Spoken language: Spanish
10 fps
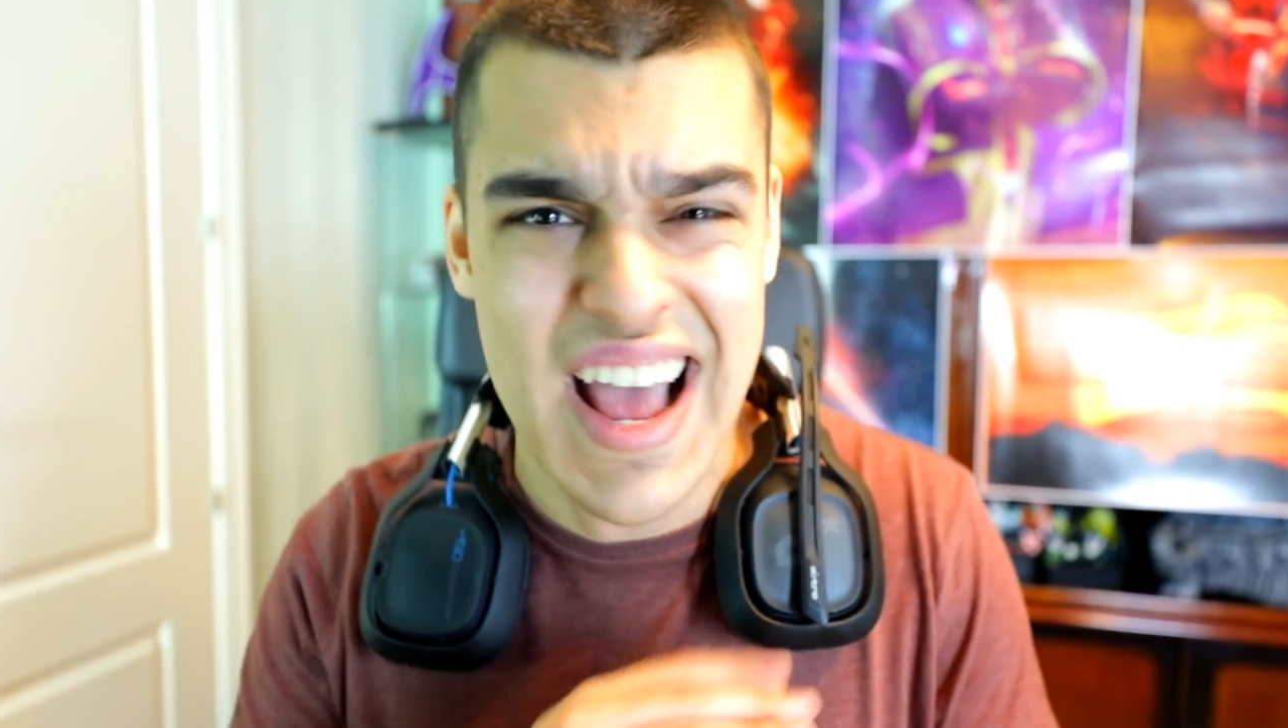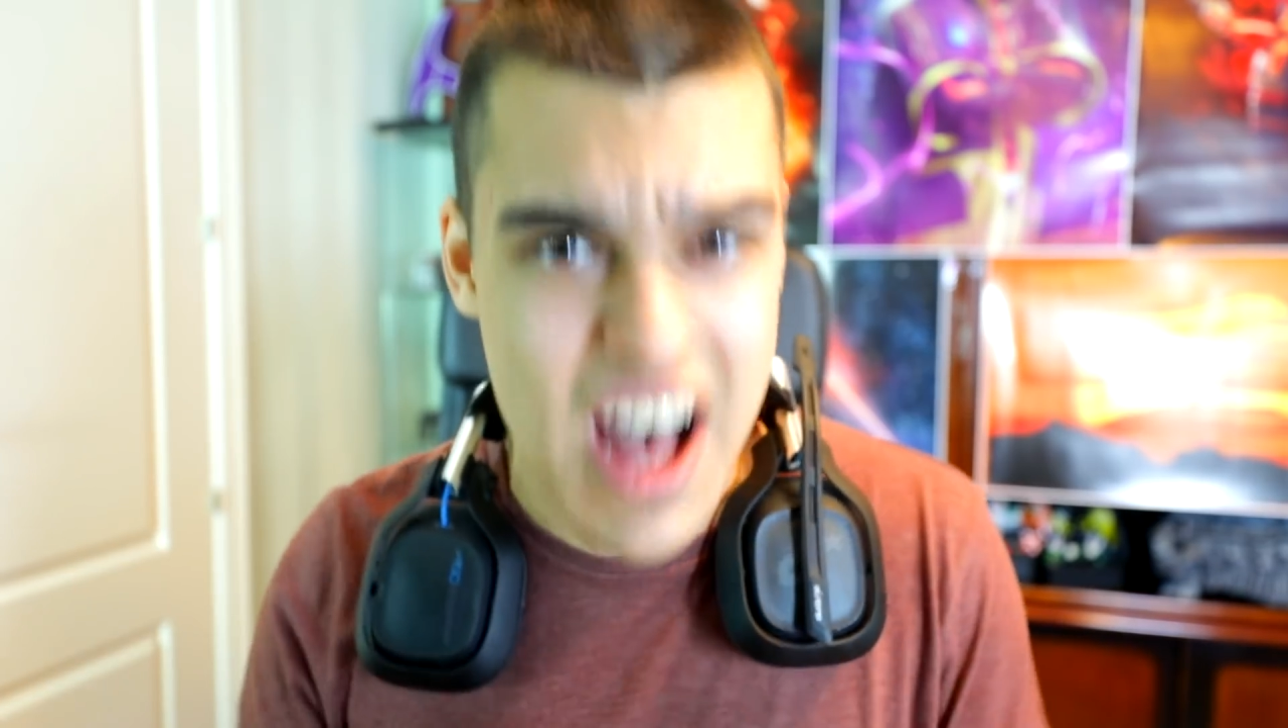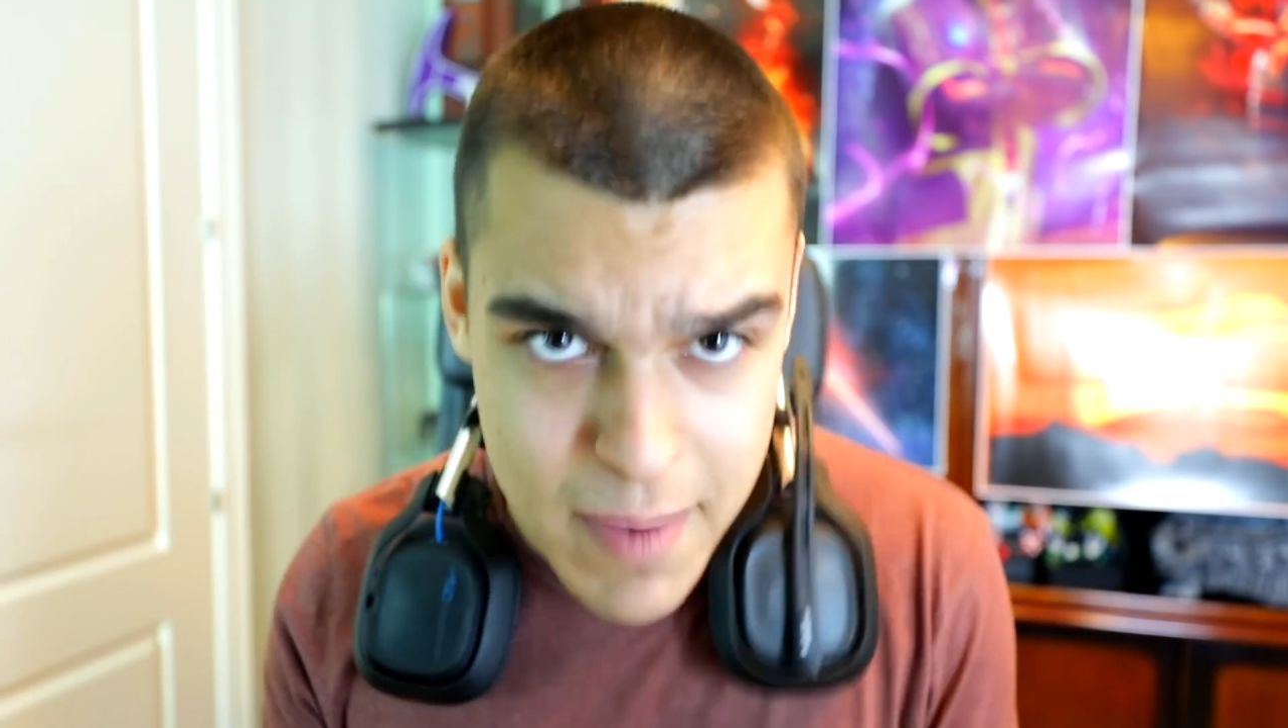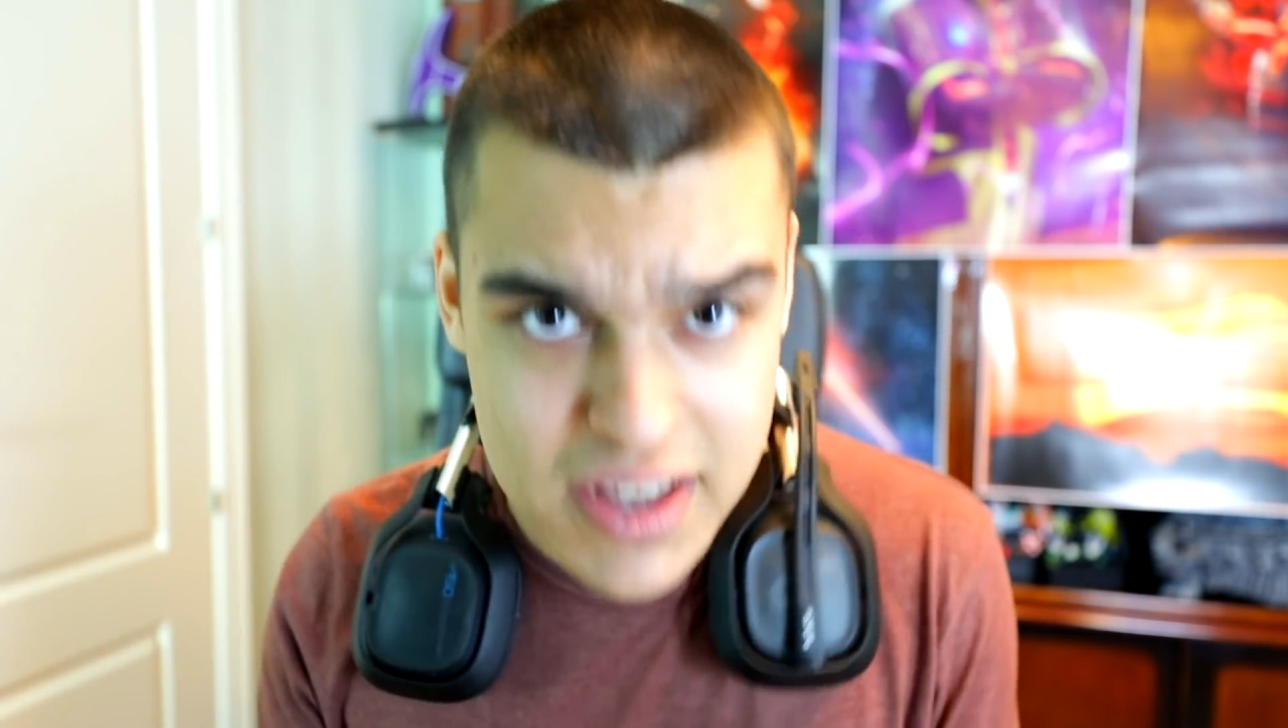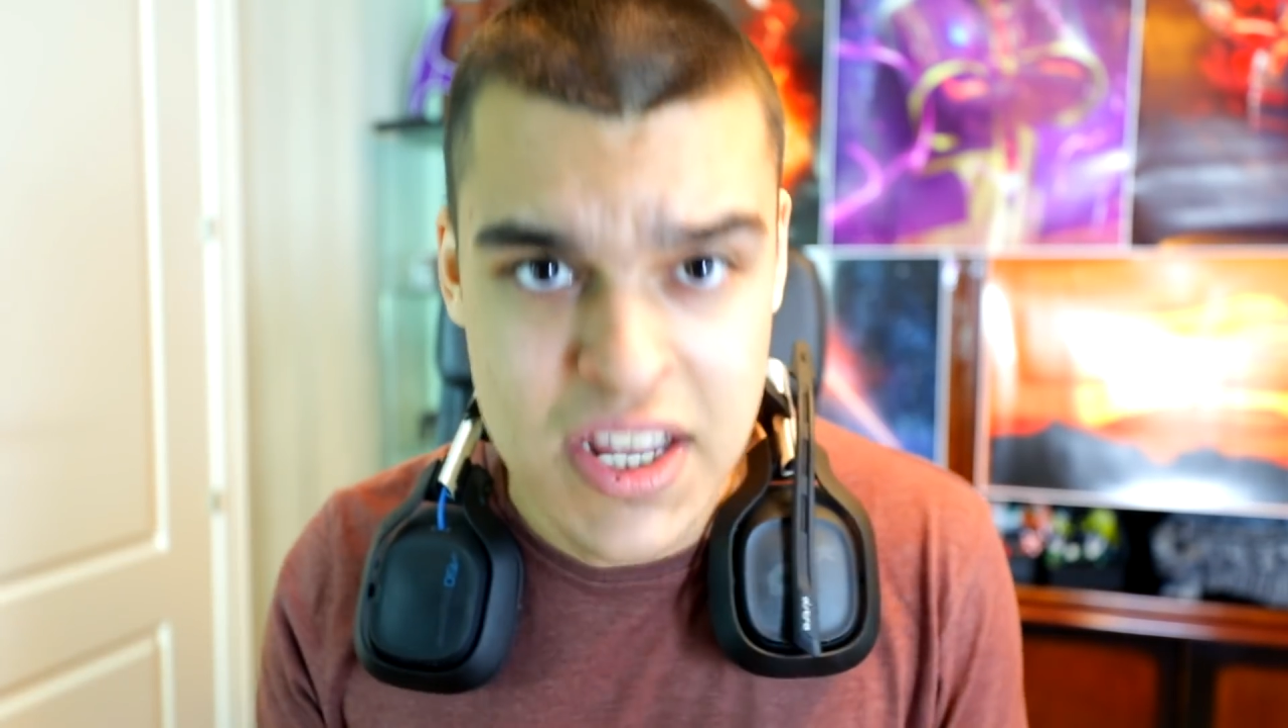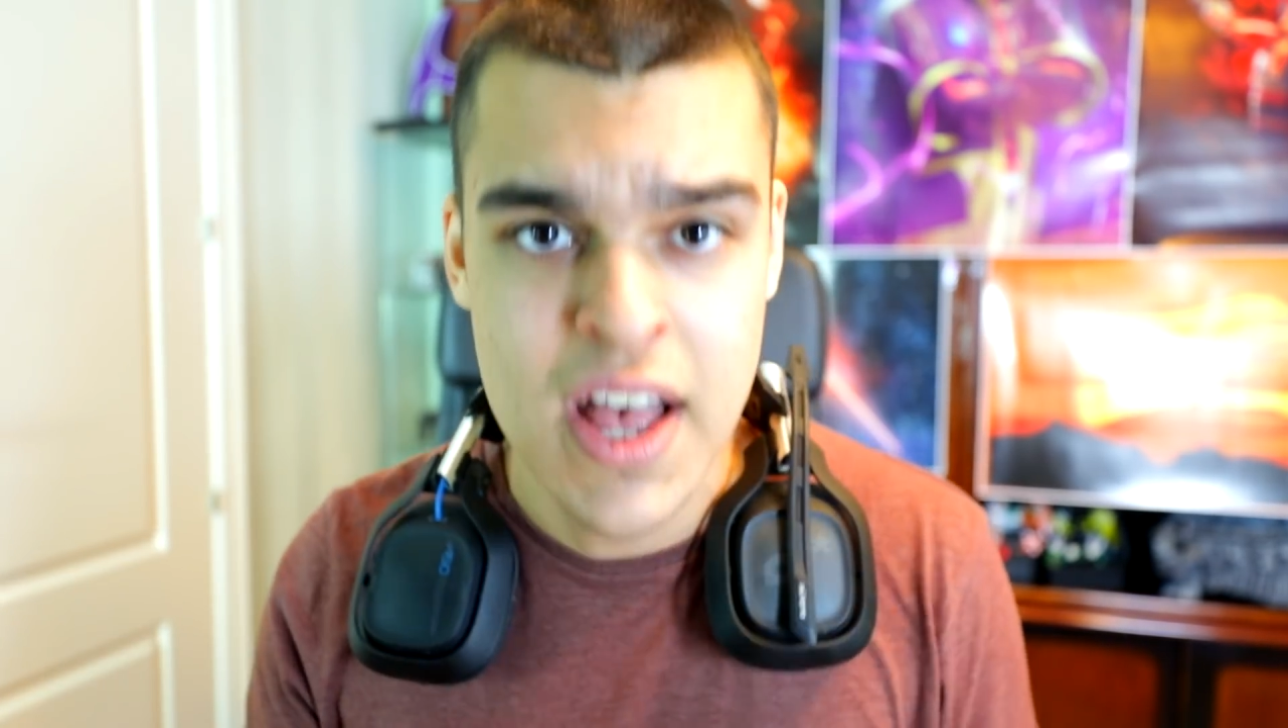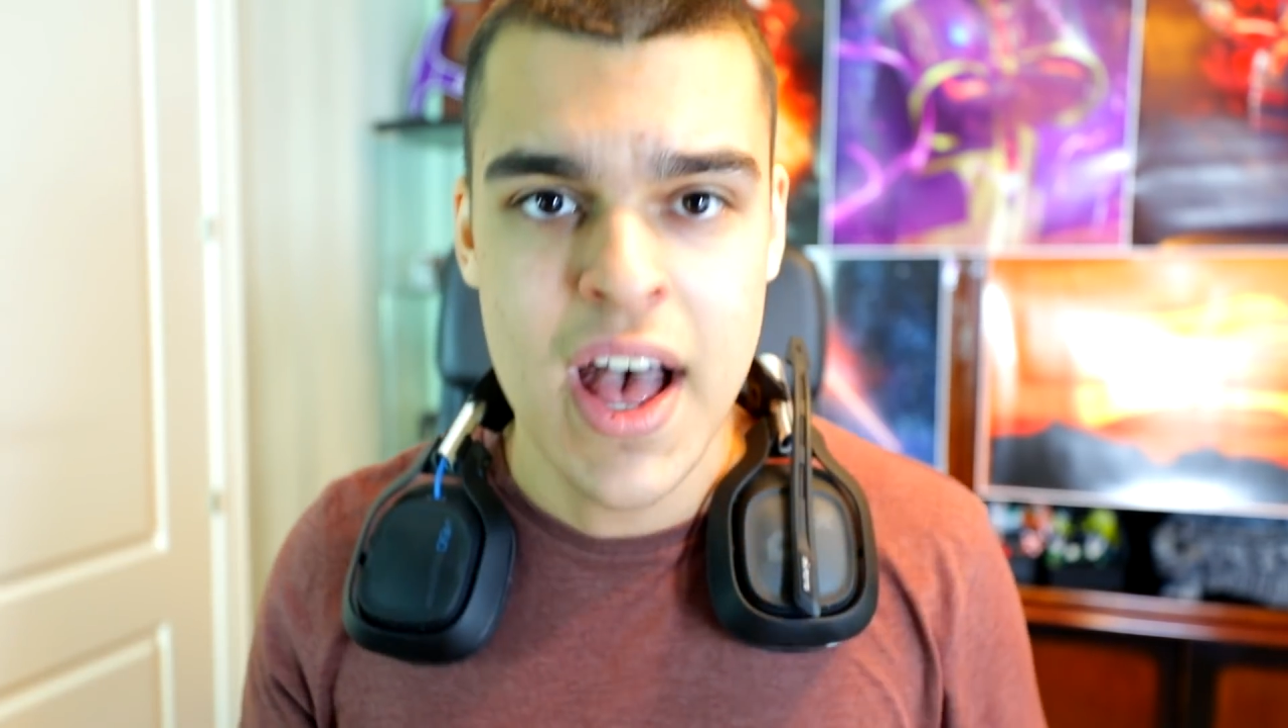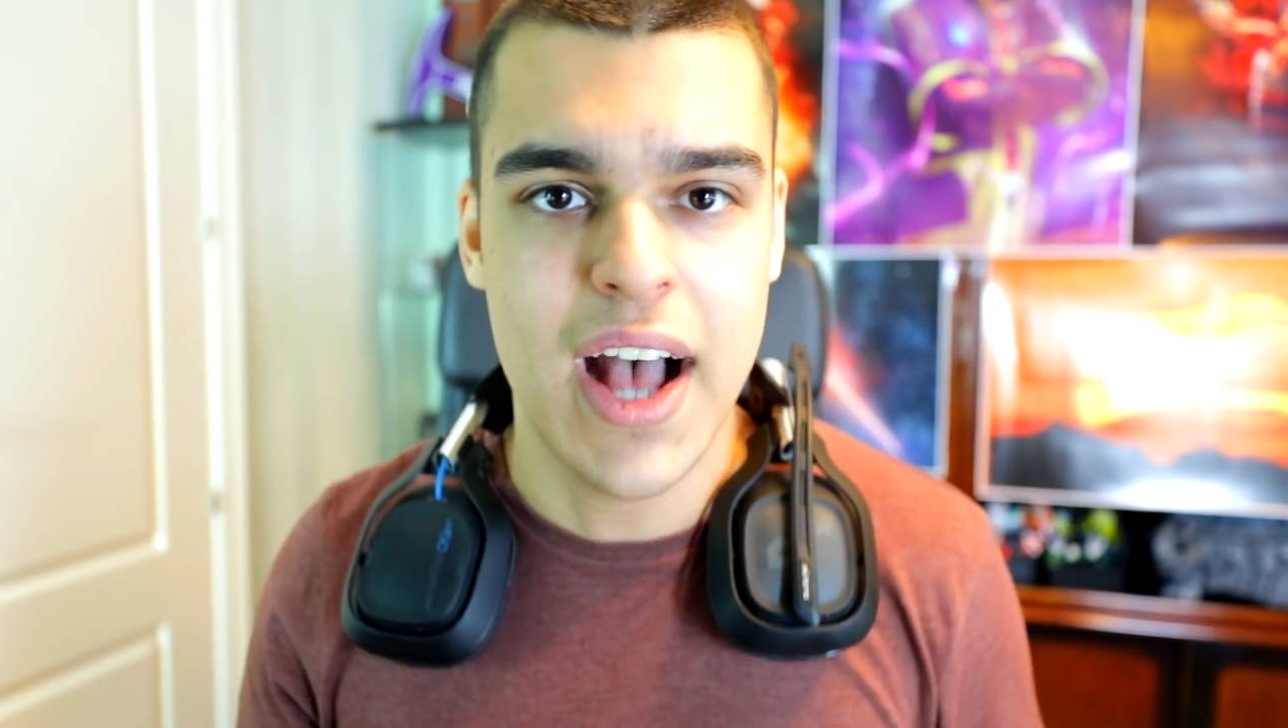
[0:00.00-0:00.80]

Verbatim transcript: jamás